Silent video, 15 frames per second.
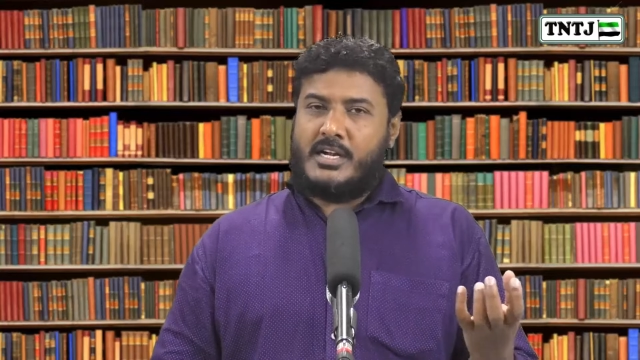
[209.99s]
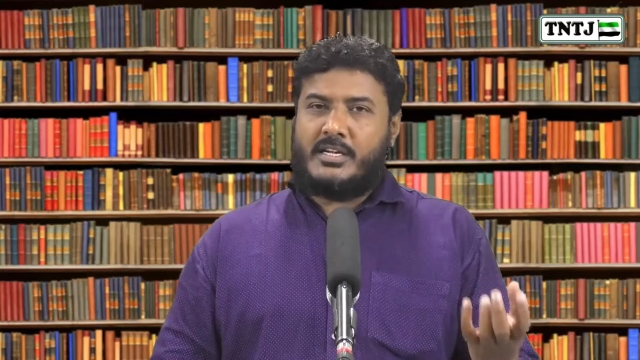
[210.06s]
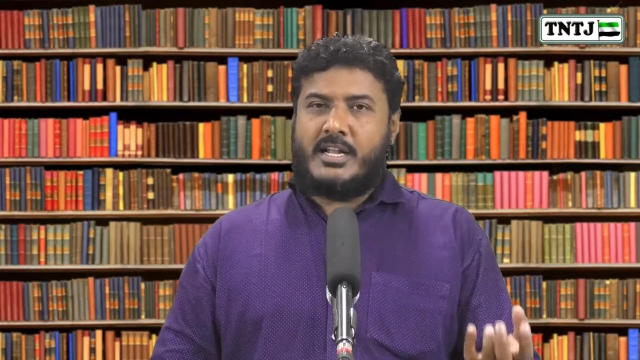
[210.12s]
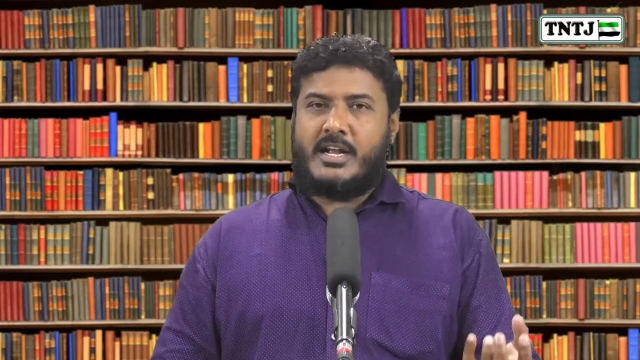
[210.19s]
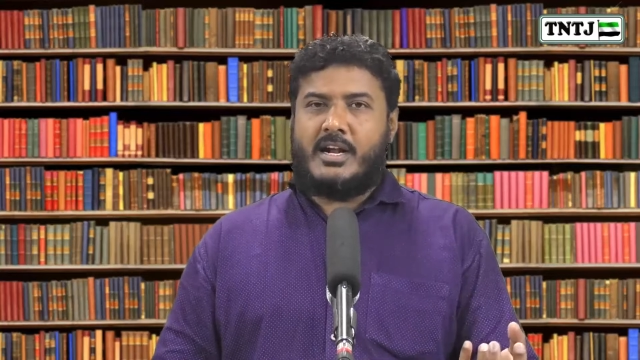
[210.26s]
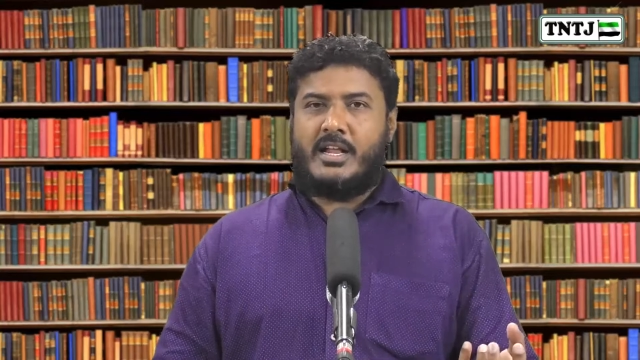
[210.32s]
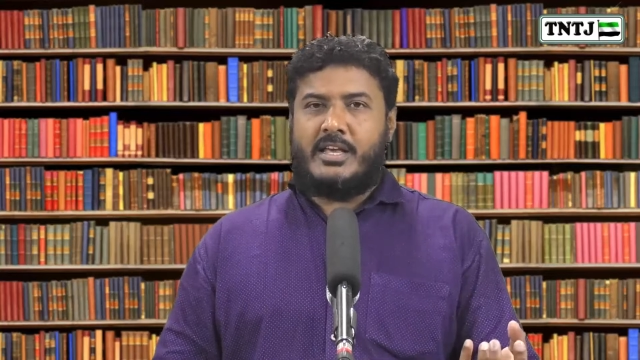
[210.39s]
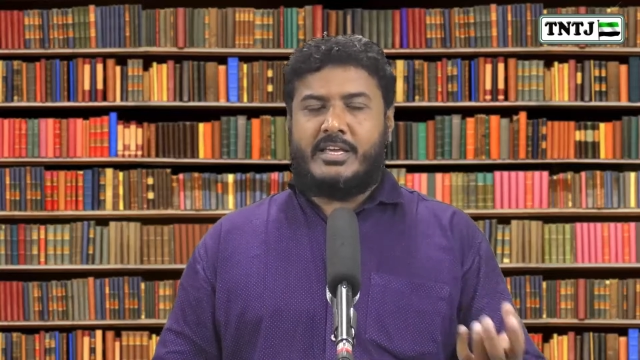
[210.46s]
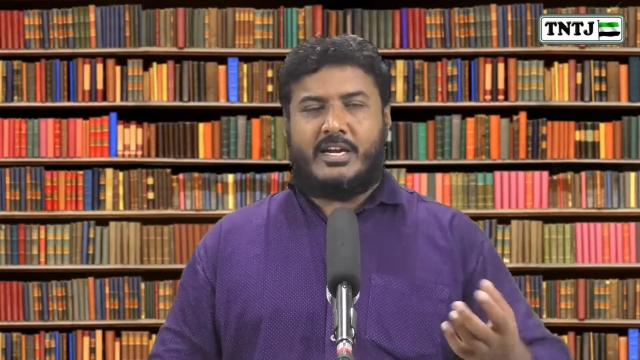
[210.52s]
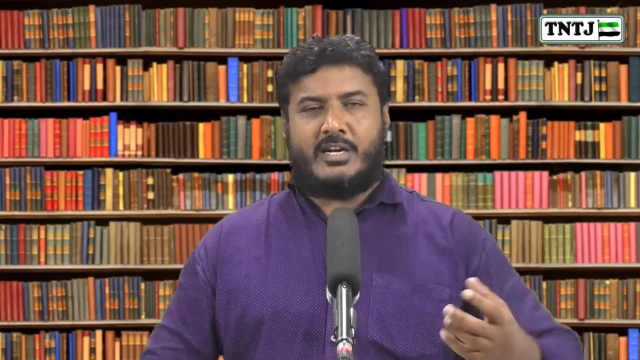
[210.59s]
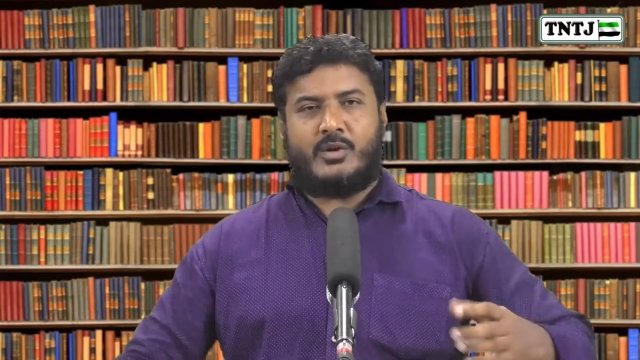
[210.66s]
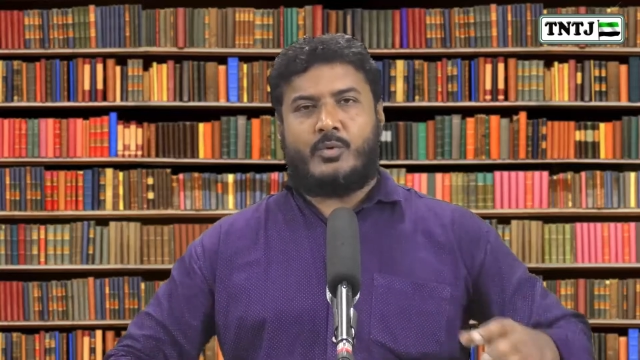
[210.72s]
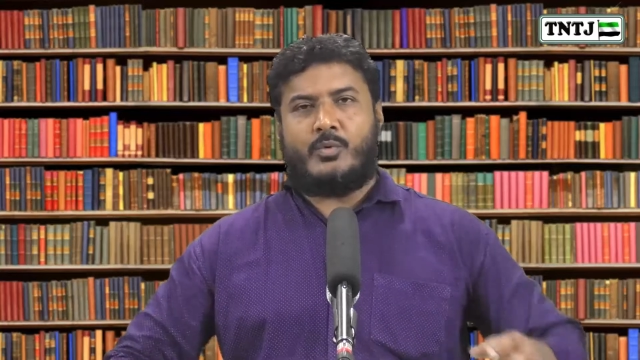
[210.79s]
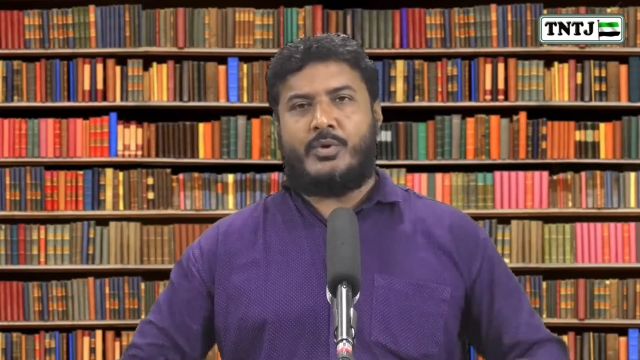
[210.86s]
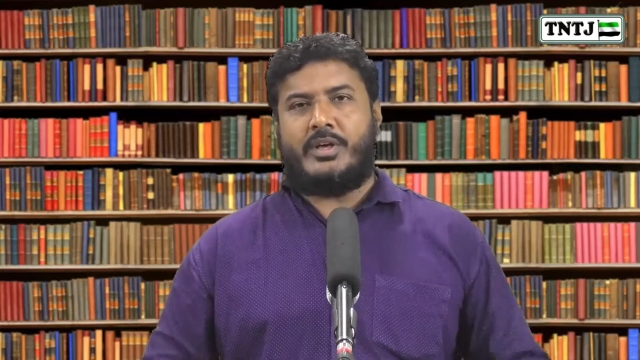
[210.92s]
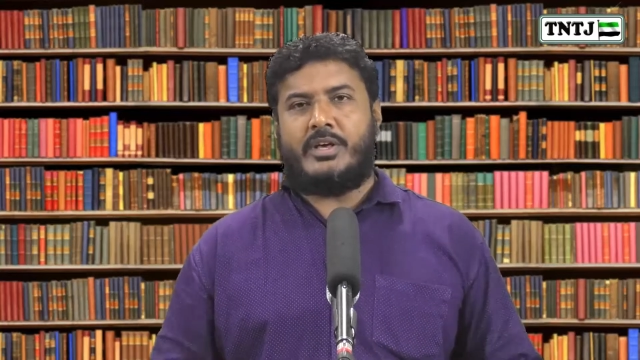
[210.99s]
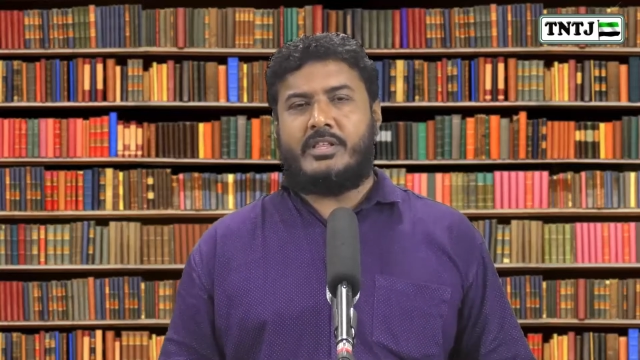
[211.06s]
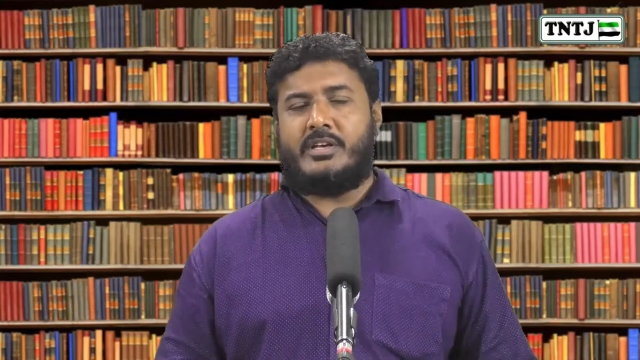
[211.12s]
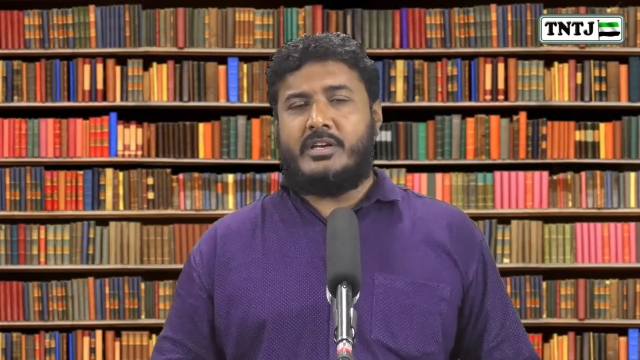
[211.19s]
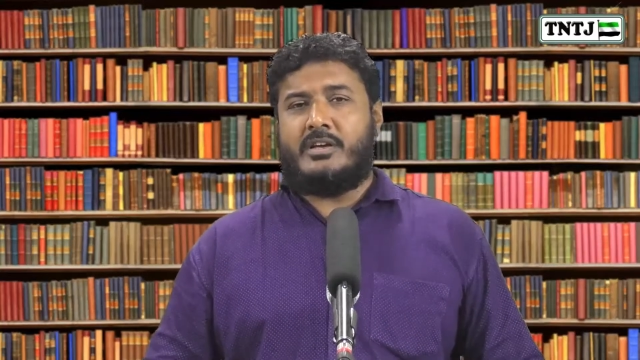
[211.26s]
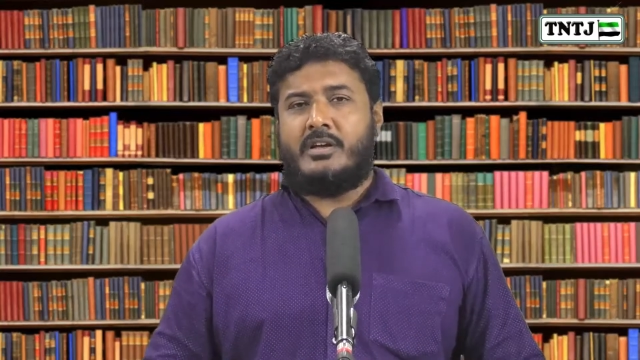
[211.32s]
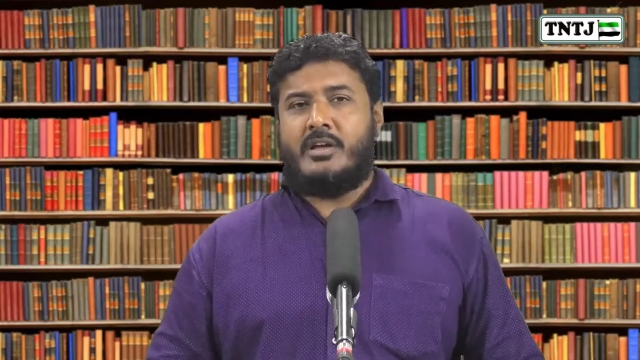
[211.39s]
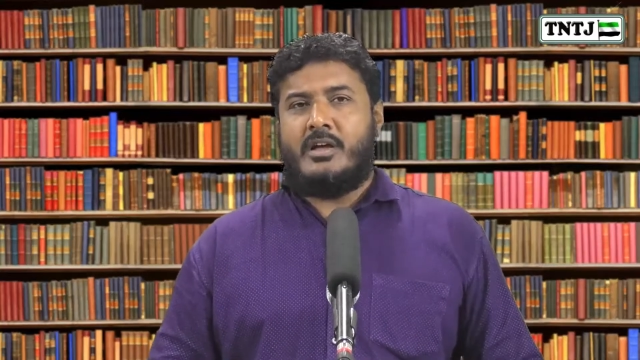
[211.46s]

சட்டங்களை இயற்றக்கூடியது